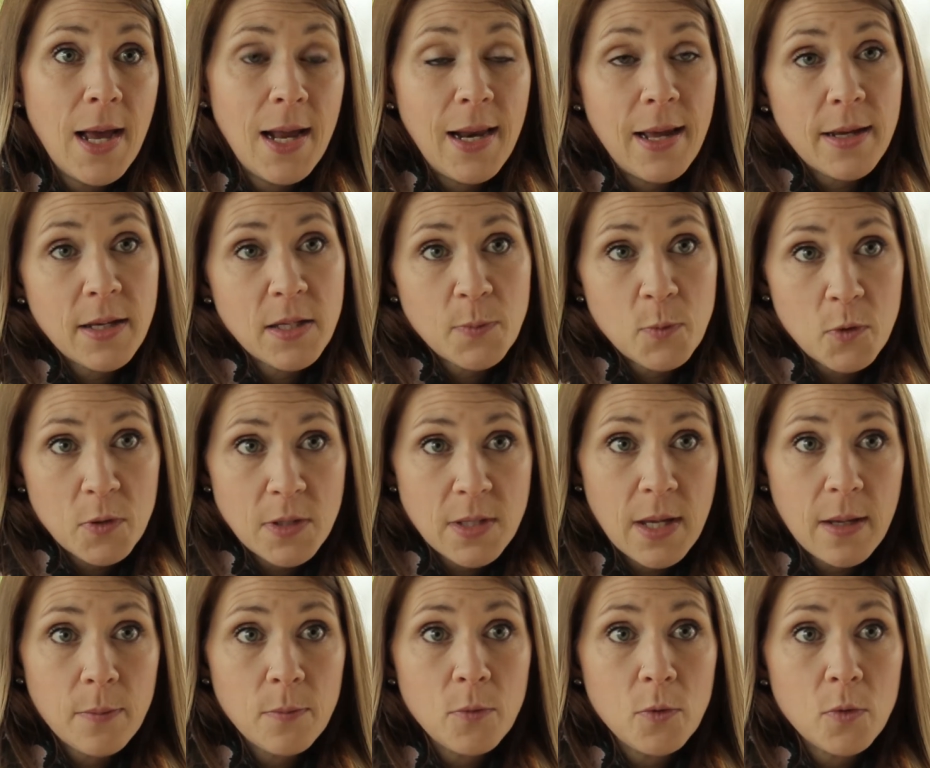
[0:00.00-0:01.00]
à la
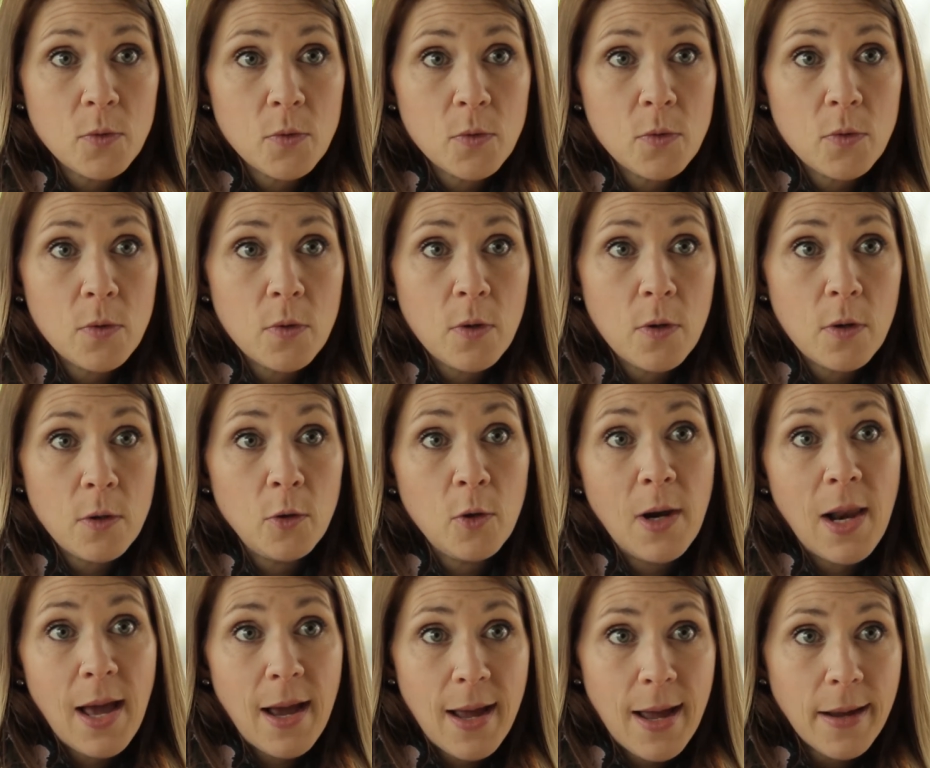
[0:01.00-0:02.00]
responsable du, de
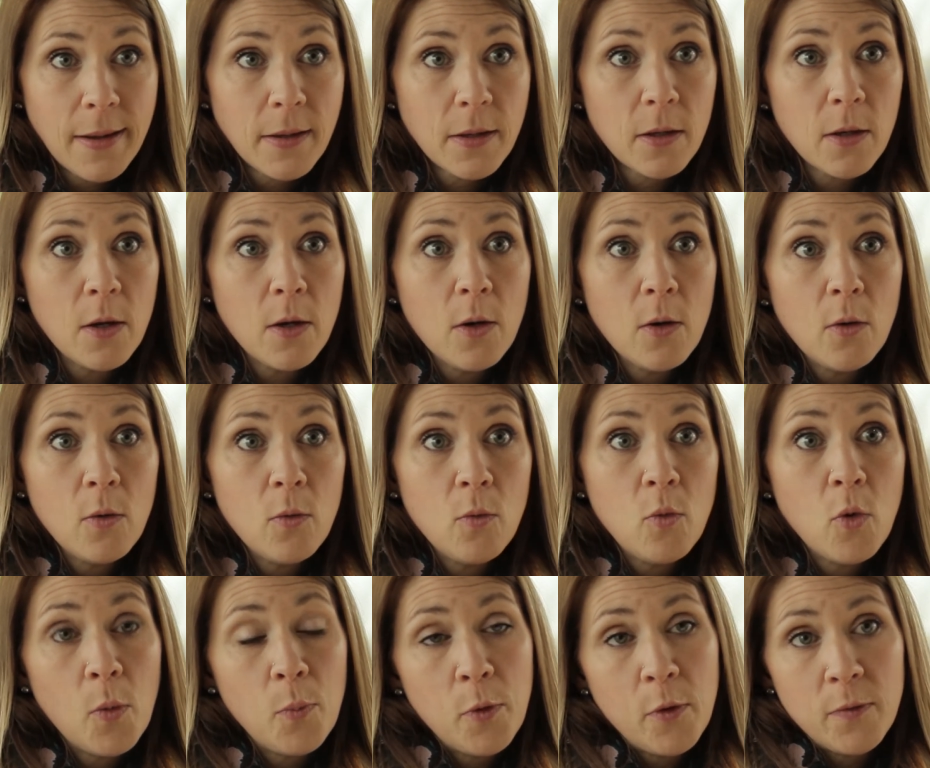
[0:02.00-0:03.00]
l'ARAC
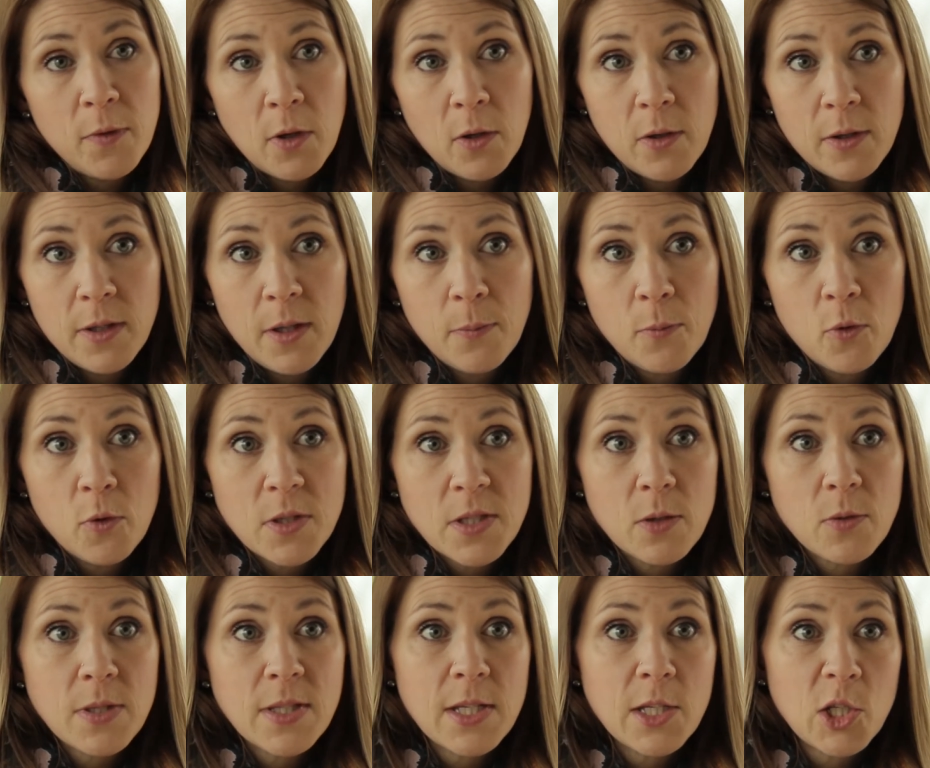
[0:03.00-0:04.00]
ou on peut venir le
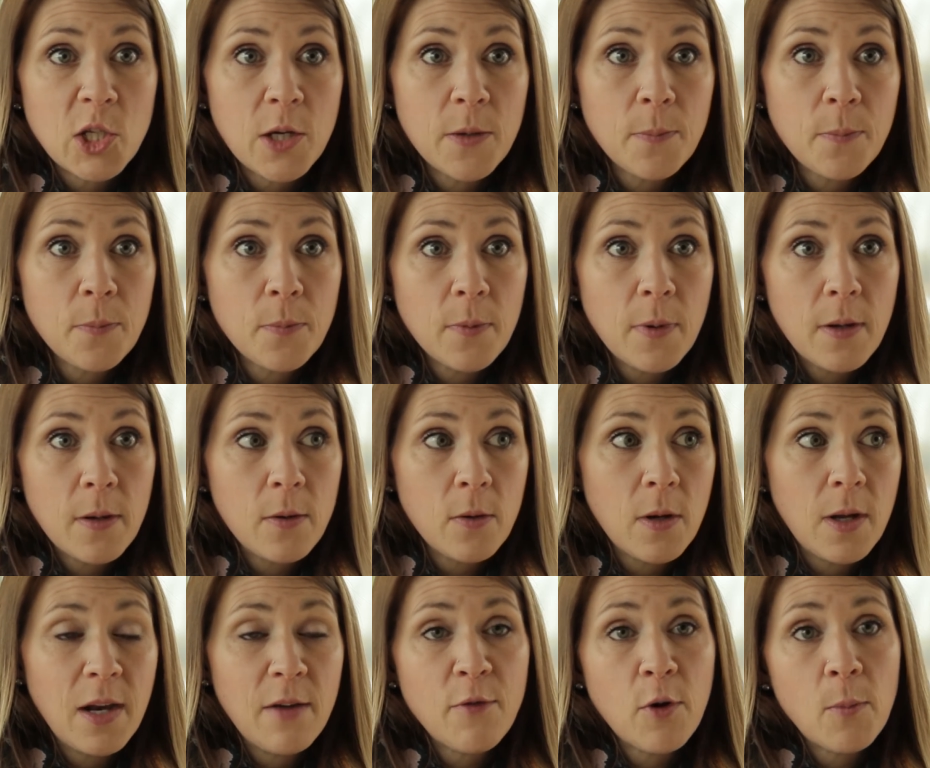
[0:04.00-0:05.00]
déposer au cégep
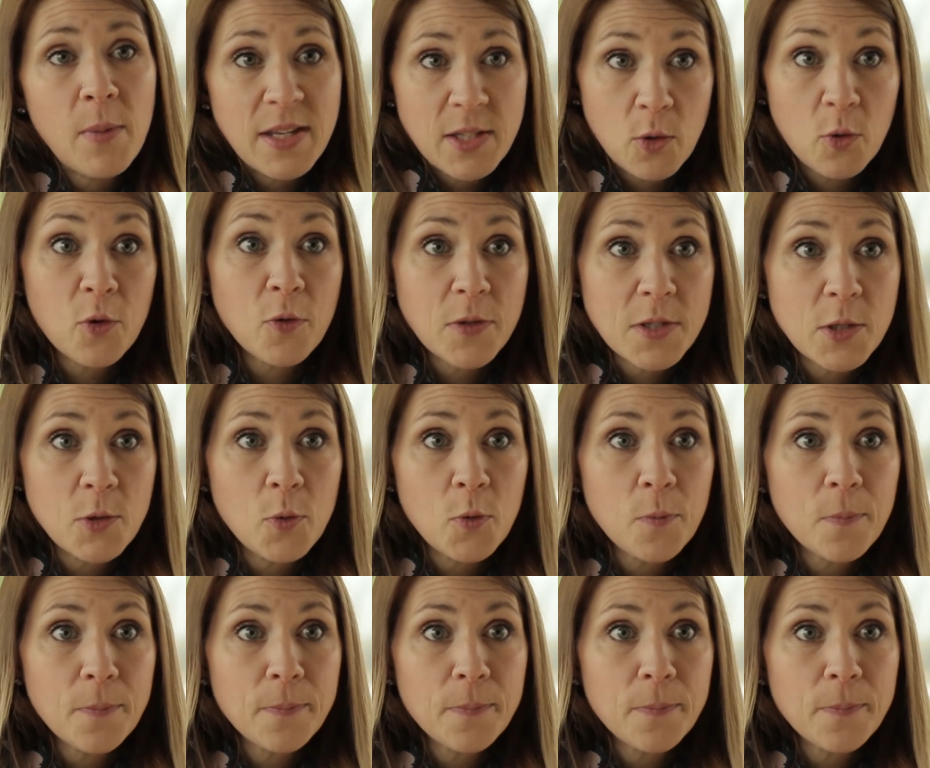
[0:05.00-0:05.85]
à la formation continue.